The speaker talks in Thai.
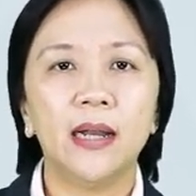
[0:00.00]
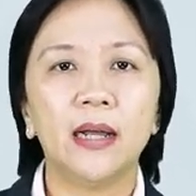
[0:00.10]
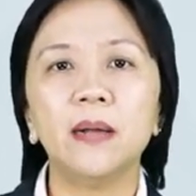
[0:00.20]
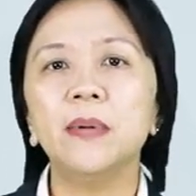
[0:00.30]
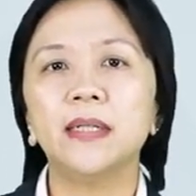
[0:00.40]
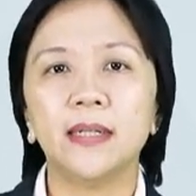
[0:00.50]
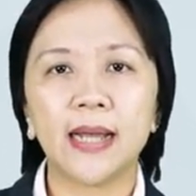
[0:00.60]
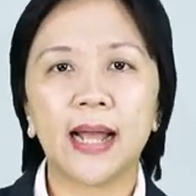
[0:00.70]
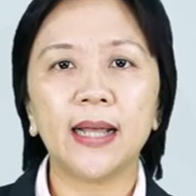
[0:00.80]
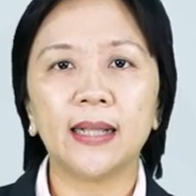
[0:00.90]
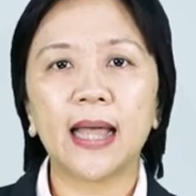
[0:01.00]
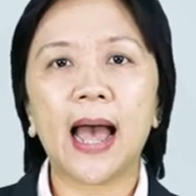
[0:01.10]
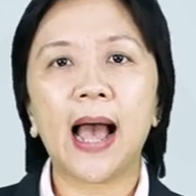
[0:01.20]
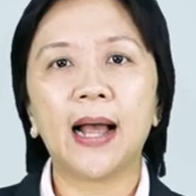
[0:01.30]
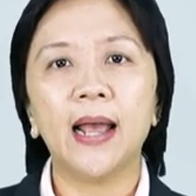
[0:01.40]
และเครื่องมือสื่อสาร
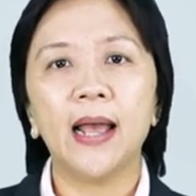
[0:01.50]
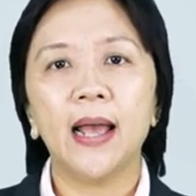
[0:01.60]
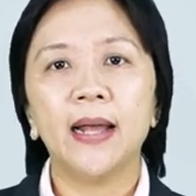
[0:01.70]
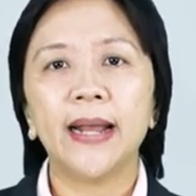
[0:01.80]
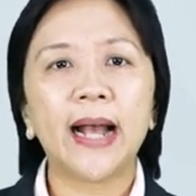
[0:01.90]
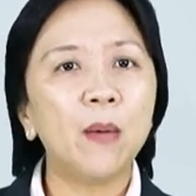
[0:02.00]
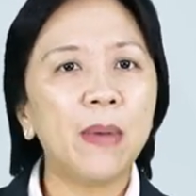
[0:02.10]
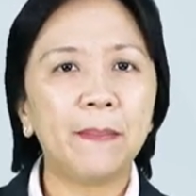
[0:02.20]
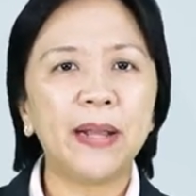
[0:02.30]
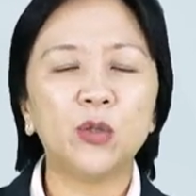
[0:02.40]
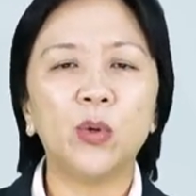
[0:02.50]
ต่างๆ ได้เข้ามาเป็น